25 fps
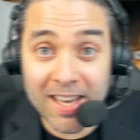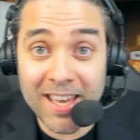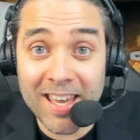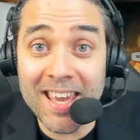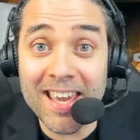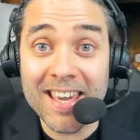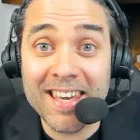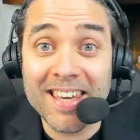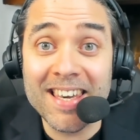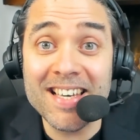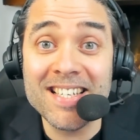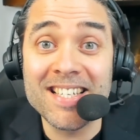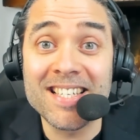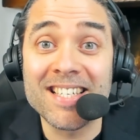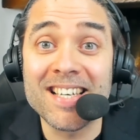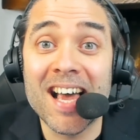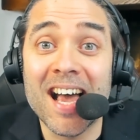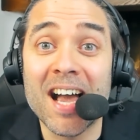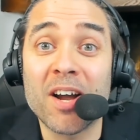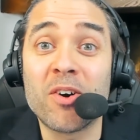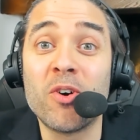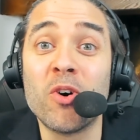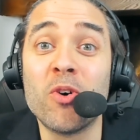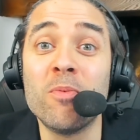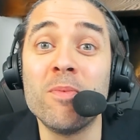E
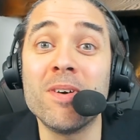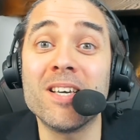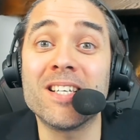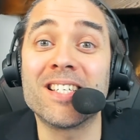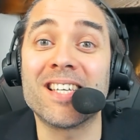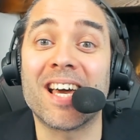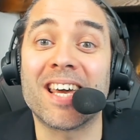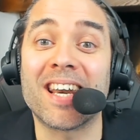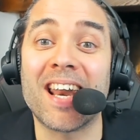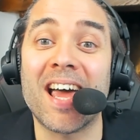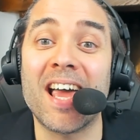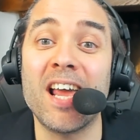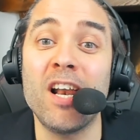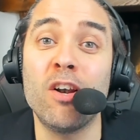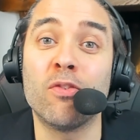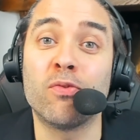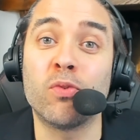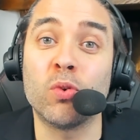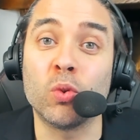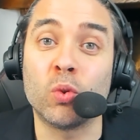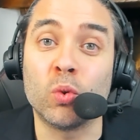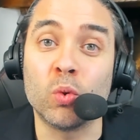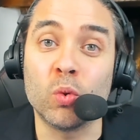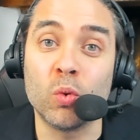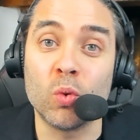chissà come sarà il
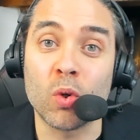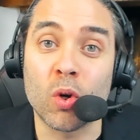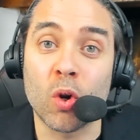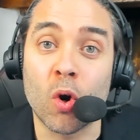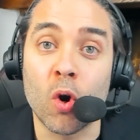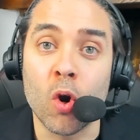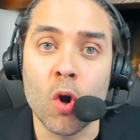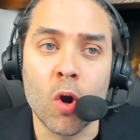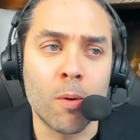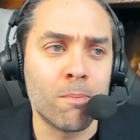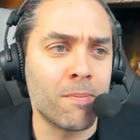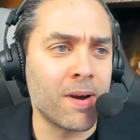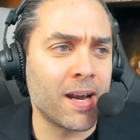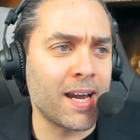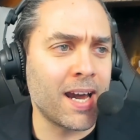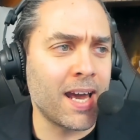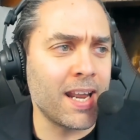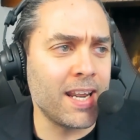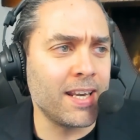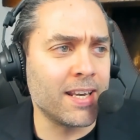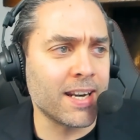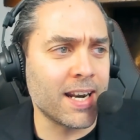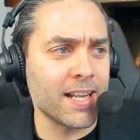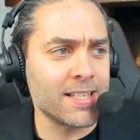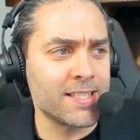futuro. Magari
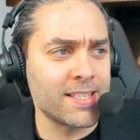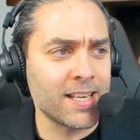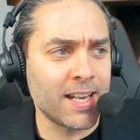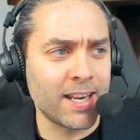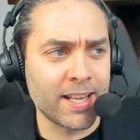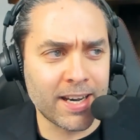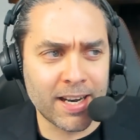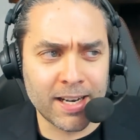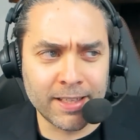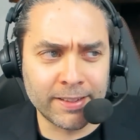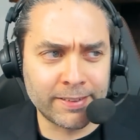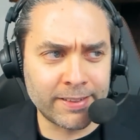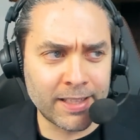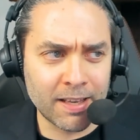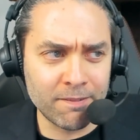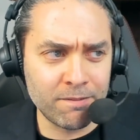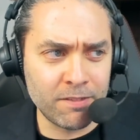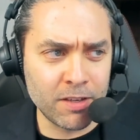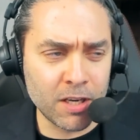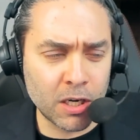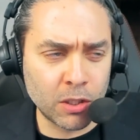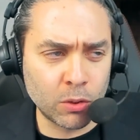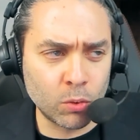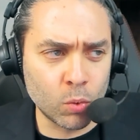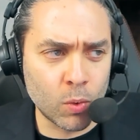grazie alla realtà
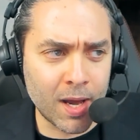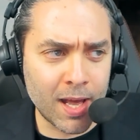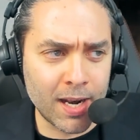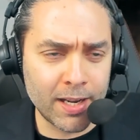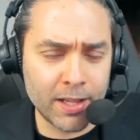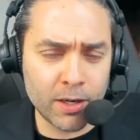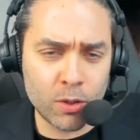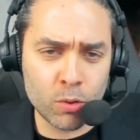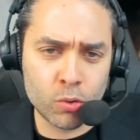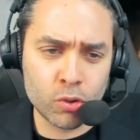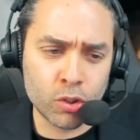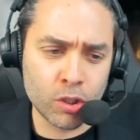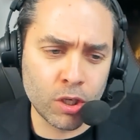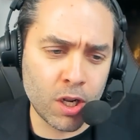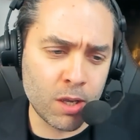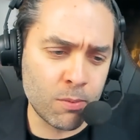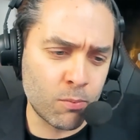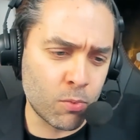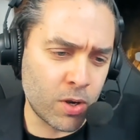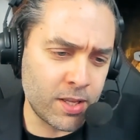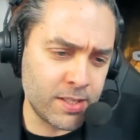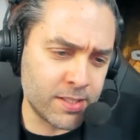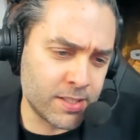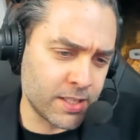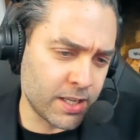virtuale
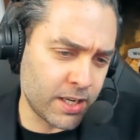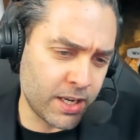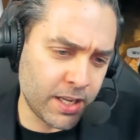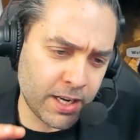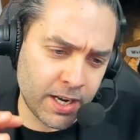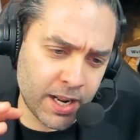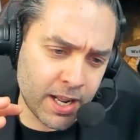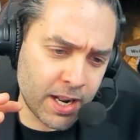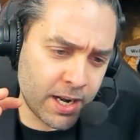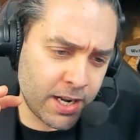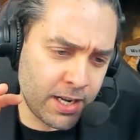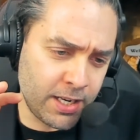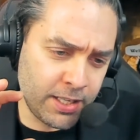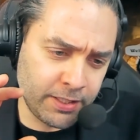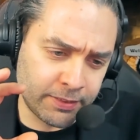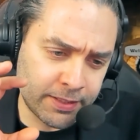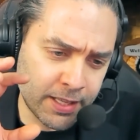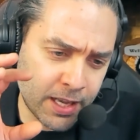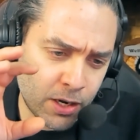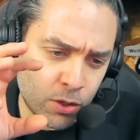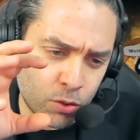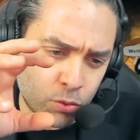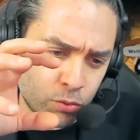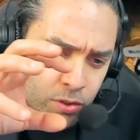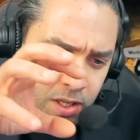riusciremo a inserire
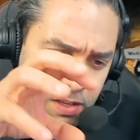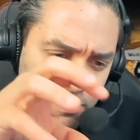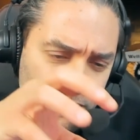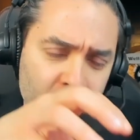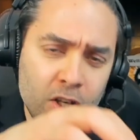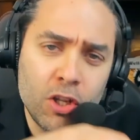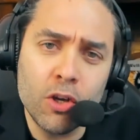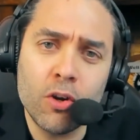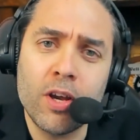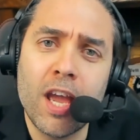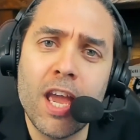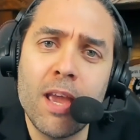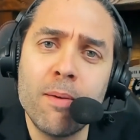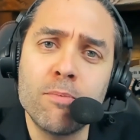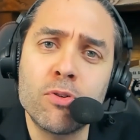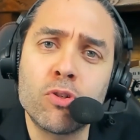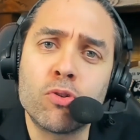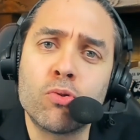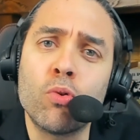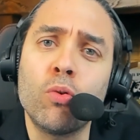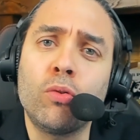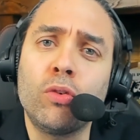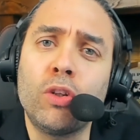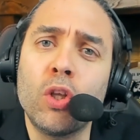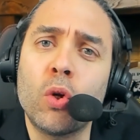all'interno dei videogames
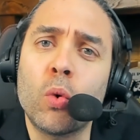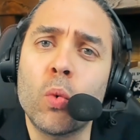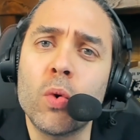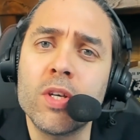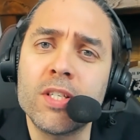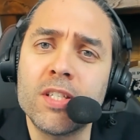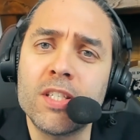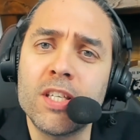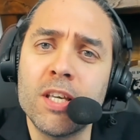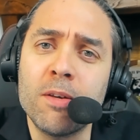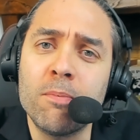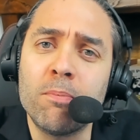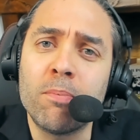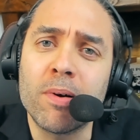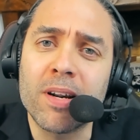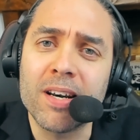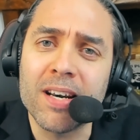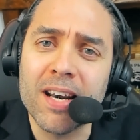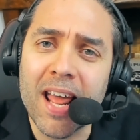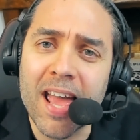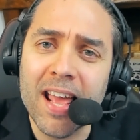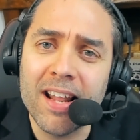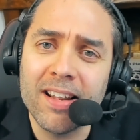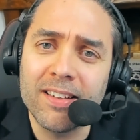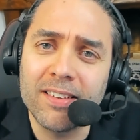tutti questi
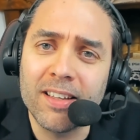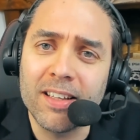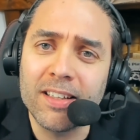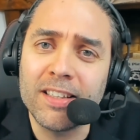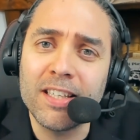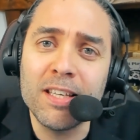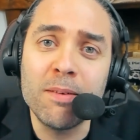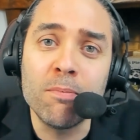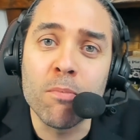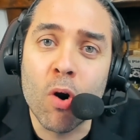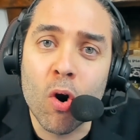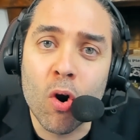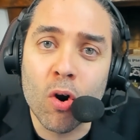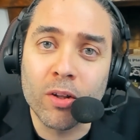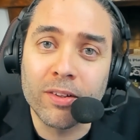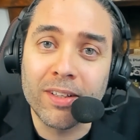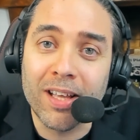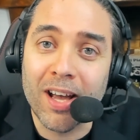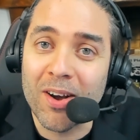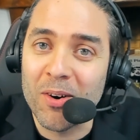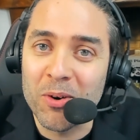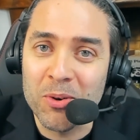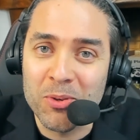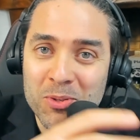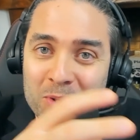brand di
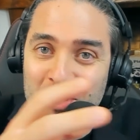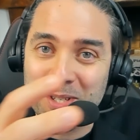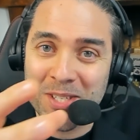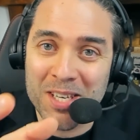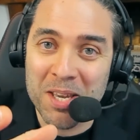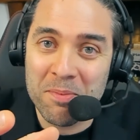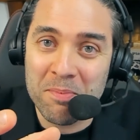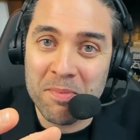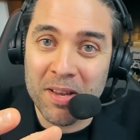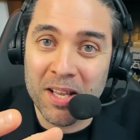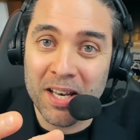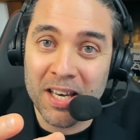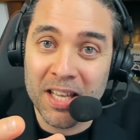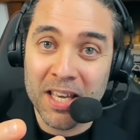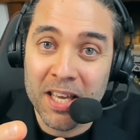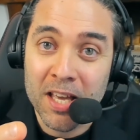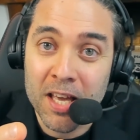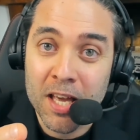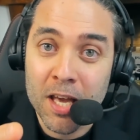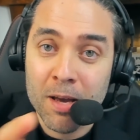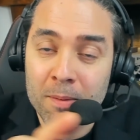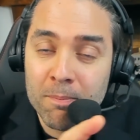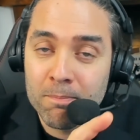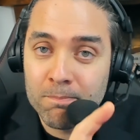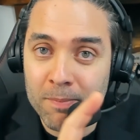moda o simili,
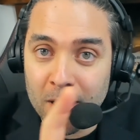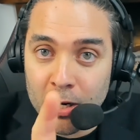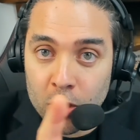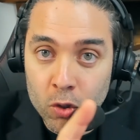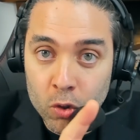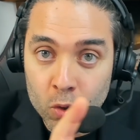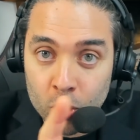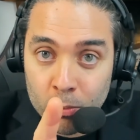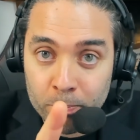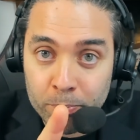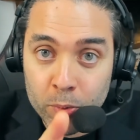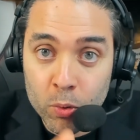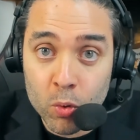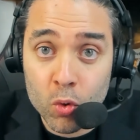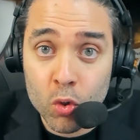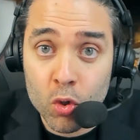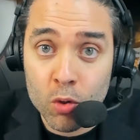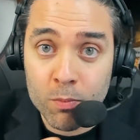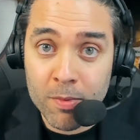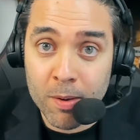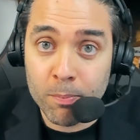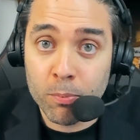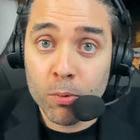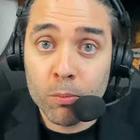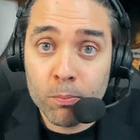ma non più
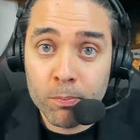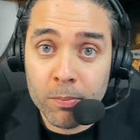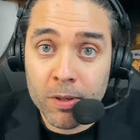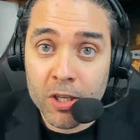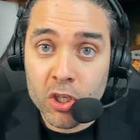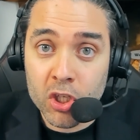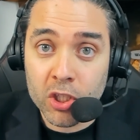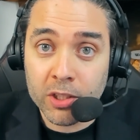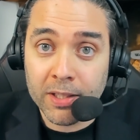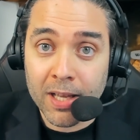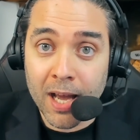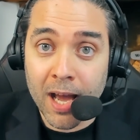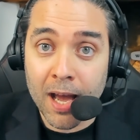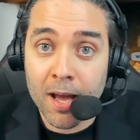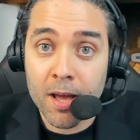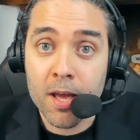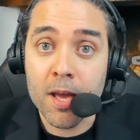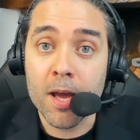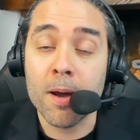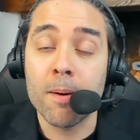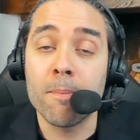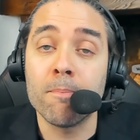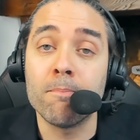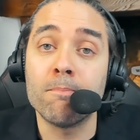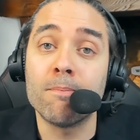come pubblicità,
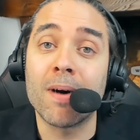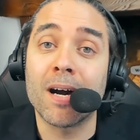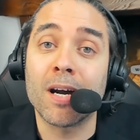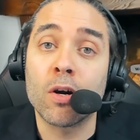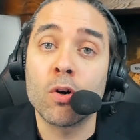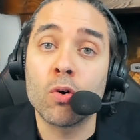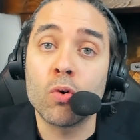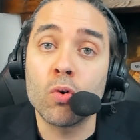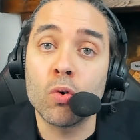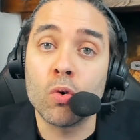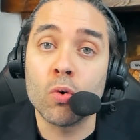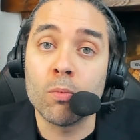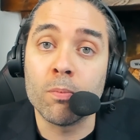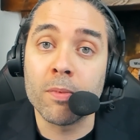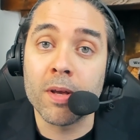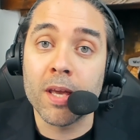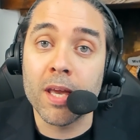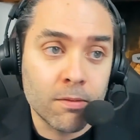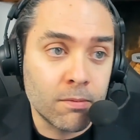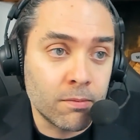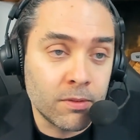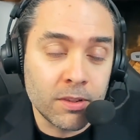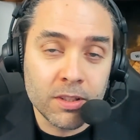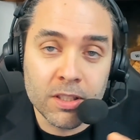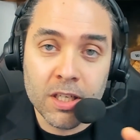ma
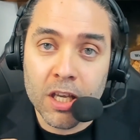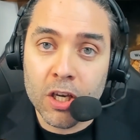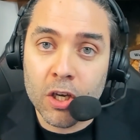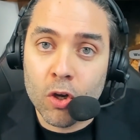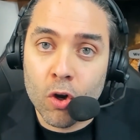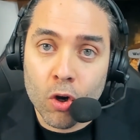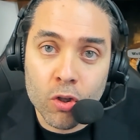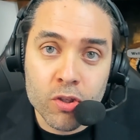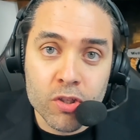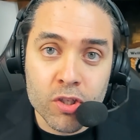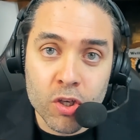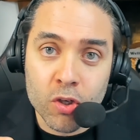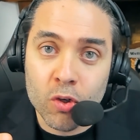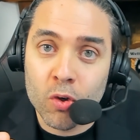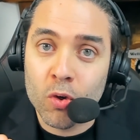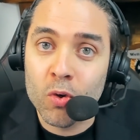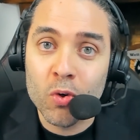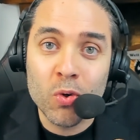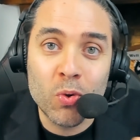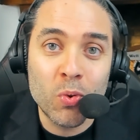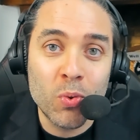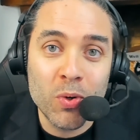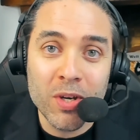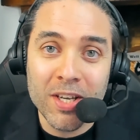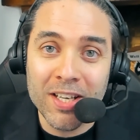come negozi con
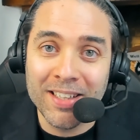cui